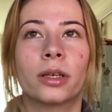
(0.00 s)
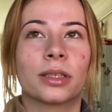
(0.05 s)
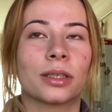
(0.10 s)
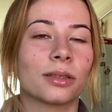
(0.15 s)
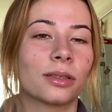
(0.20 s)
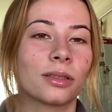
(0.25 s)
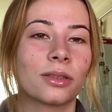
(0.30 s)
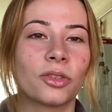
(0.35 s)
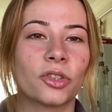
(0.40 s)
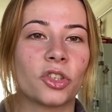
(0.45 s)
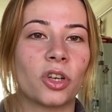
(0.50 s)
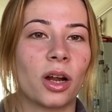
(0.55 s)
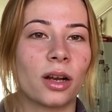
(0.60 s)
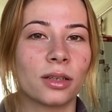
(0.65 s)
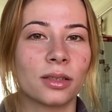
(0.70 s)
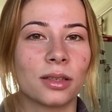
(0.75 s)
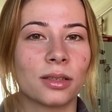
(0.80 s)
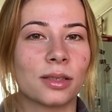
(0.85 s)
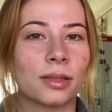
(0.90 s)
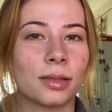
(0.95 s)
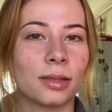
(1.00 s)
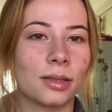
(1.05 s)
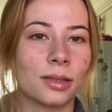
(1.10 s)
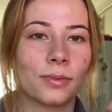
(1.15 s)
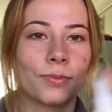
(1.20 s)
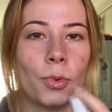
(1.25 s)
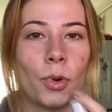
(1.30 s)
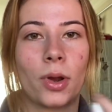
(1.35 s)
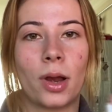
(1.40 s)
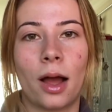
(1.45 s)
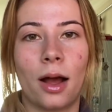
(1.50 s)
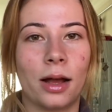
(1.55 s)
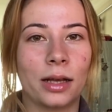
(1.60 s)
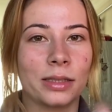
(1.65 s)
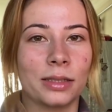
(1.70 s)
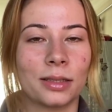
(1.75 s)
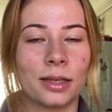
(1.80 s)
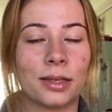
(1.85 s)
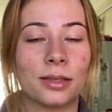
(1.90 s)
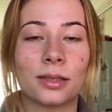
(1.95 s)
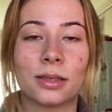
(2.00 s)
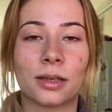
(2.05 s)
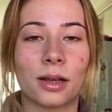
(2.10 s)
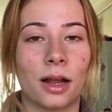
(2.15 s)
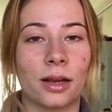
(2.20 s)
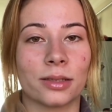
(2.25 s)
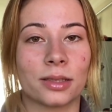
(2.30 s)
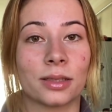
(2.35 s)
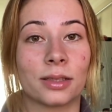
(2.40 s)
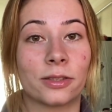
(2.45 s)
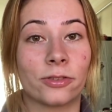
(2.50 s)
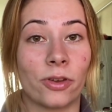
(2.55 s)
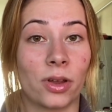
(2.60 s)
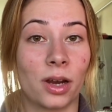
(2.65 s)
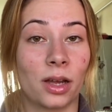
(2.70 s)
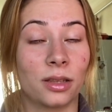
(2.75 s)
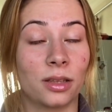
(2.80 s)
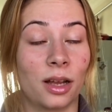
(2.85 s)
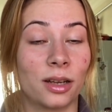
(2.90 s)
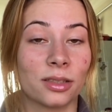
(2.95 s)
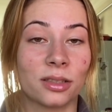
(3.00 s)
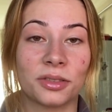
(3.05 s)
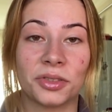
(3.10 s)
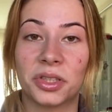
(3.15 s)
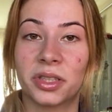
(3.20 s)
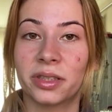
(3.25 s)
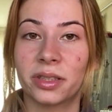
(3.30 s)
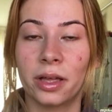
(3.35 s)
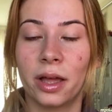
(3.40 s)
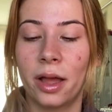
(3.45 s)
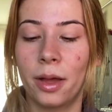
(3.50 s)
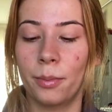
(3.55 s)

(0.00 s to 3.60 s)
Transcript: Ya da dışarıdasınız böyle aniden sıkarsınız, ferahlarsınız.